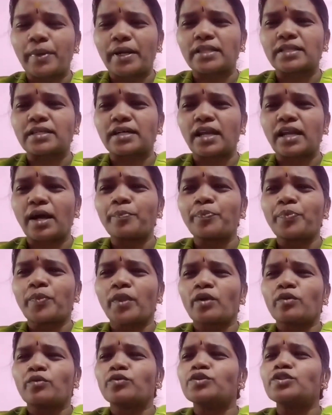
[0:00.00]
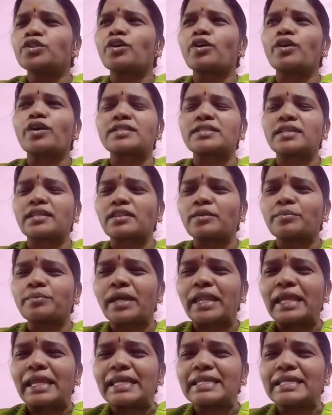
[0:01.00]
படுத்துக்கிறான் ஊஞ்சலோட சத்தம்
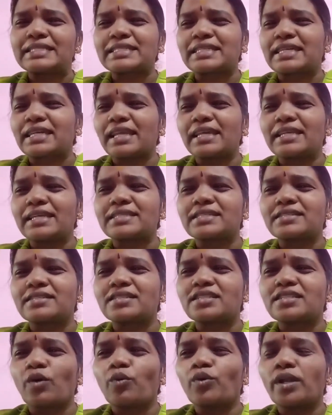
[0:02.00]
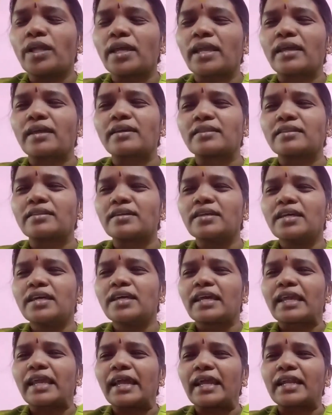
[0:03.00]
கிரீச் கிரீச்ன்னு சவுண்டு கேக்குது
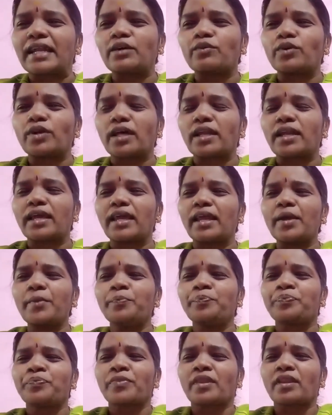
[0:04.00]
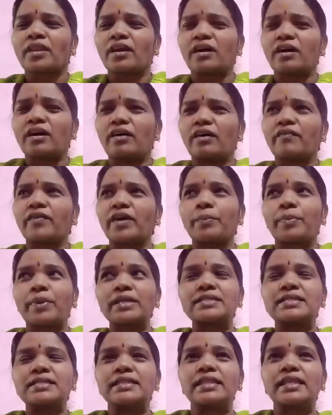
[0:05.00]
கேட்ட உடனே அவன்
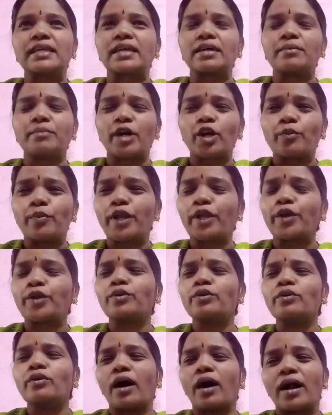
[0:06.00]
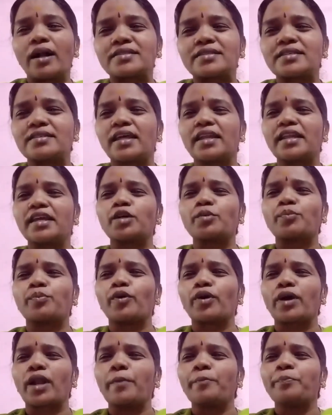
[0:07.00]
அப்படியே சிந்திக்க மறுபடியும் ஆள் சிந்தனைக்கு
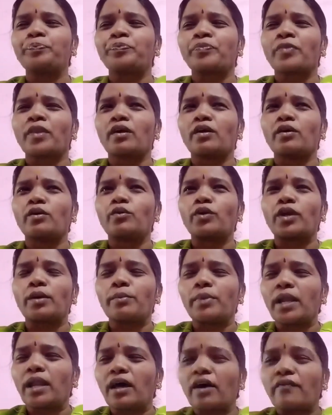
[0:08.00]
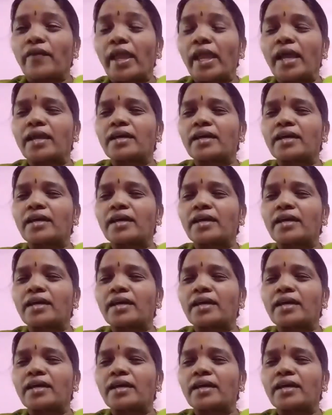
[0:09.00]
போறான் உடம்பெல்லாம் வேக்குது